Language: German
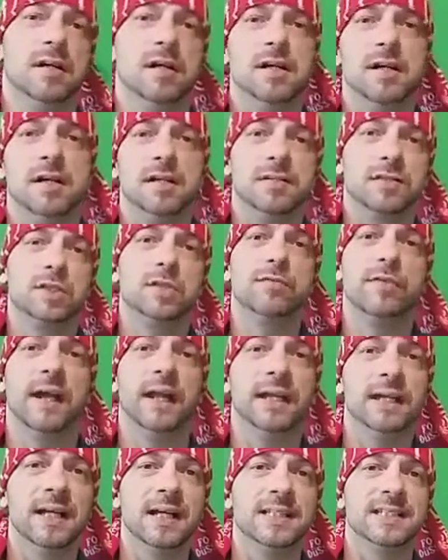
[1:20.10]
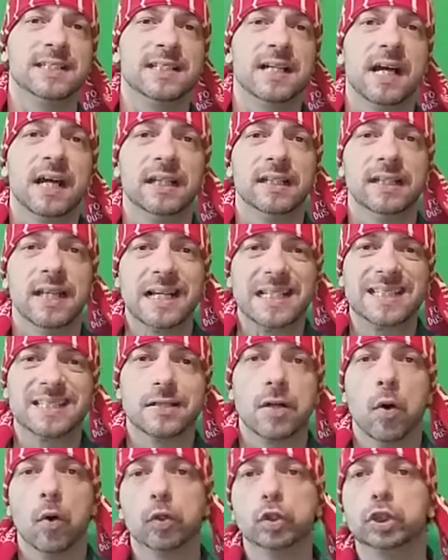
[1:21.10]
äh, zu verhindern sein, dass
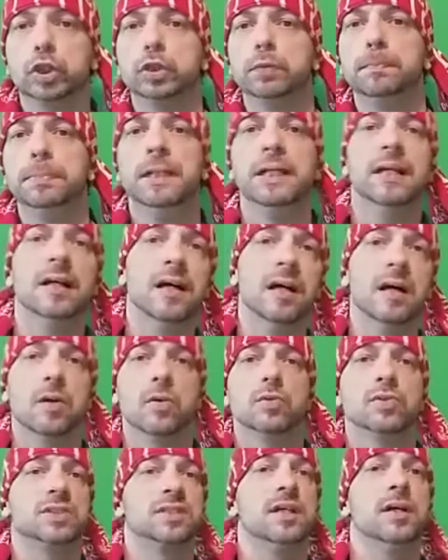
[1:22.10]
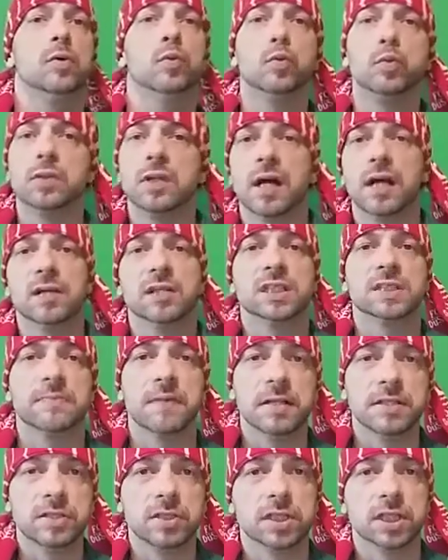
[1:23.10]
auch Spieler aus der
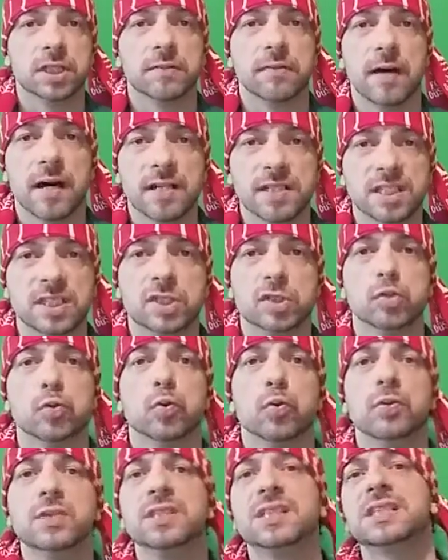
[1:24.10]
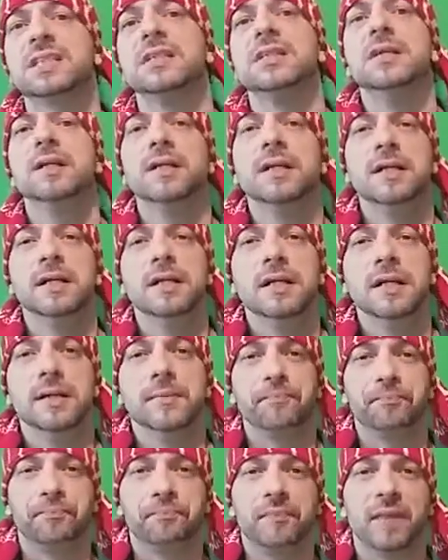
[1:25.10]
U23 quasi zu uns
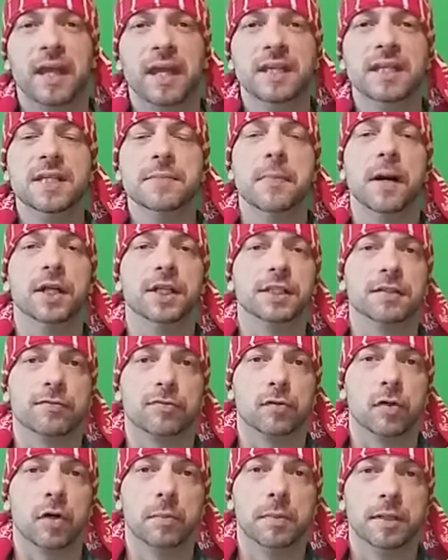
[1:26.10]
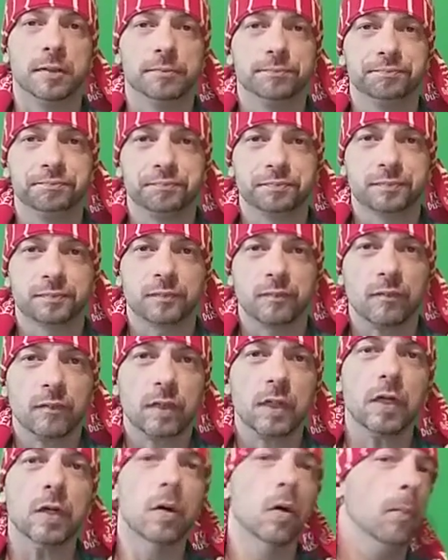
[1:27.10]
in die Mannschaft kommen.
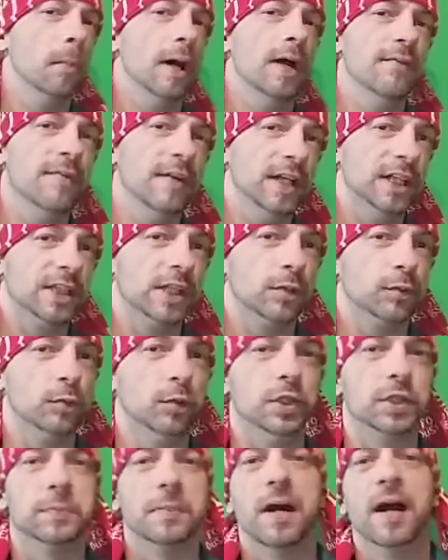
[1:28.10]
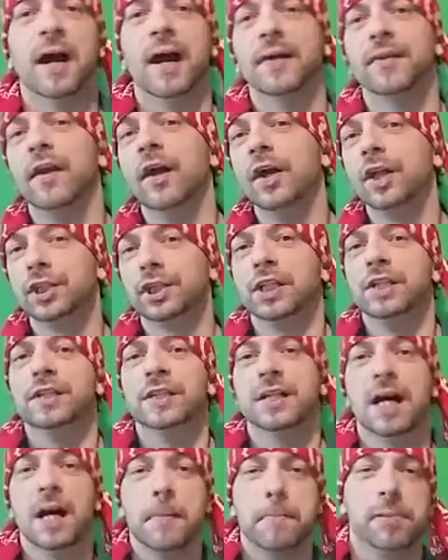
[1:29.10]
Wobei, wenn ich natürlich mal an
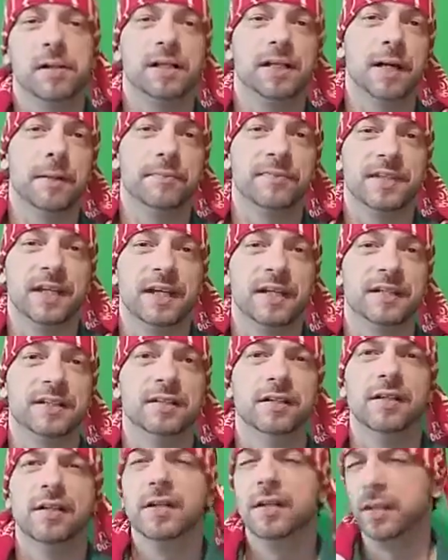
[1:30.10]
Schinter Appelkamp denke,